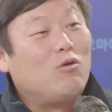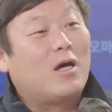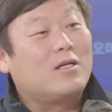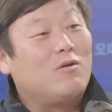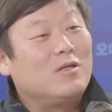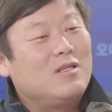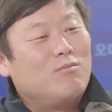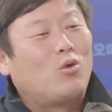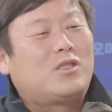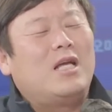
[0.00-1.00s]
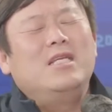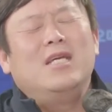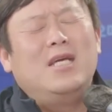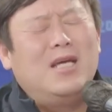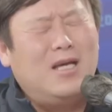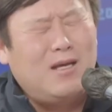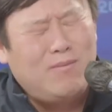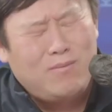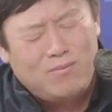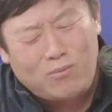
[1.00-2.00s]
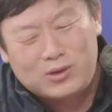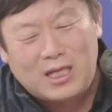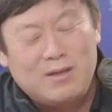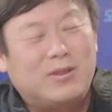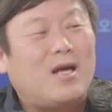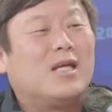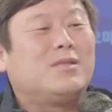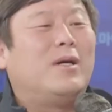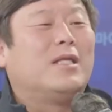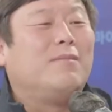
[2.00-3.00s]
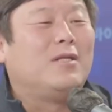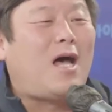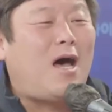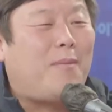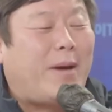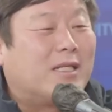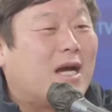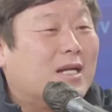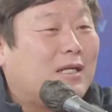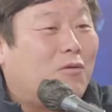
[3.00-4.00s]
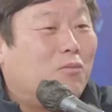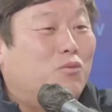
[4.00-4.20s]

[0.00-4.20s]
누가 목사님, 목사님이 떠나시면 안 됩니다. 바지가는 자꾸